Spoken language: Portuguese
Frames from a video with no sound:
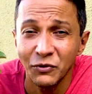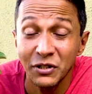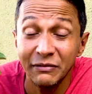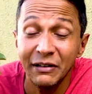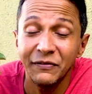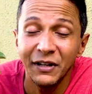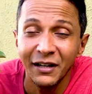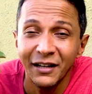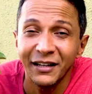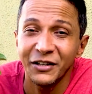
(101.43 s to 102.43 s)
você vai ver
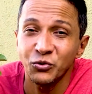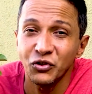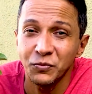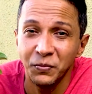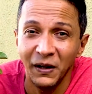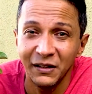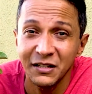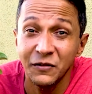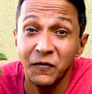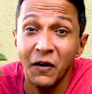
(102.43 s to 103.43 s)
que as suas
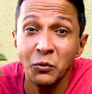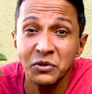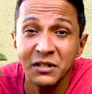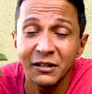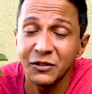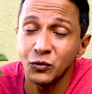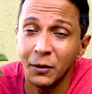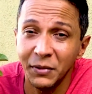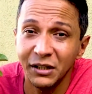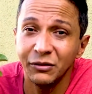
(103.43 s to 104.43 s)
plantas vão se
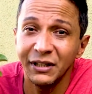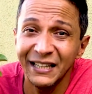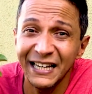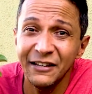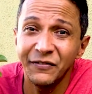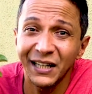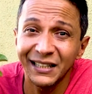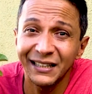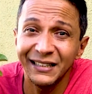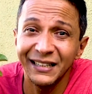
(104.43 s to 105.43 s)
transformando aí em
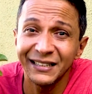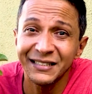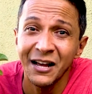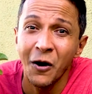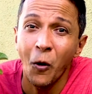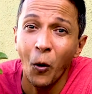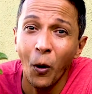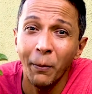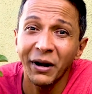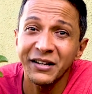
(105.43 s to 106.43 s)
verdadeiras
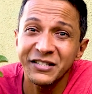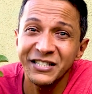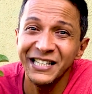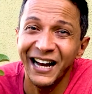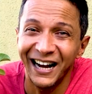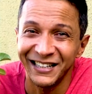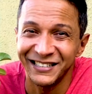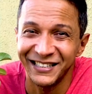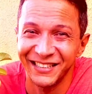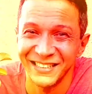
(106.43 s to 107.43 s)
obras de arte.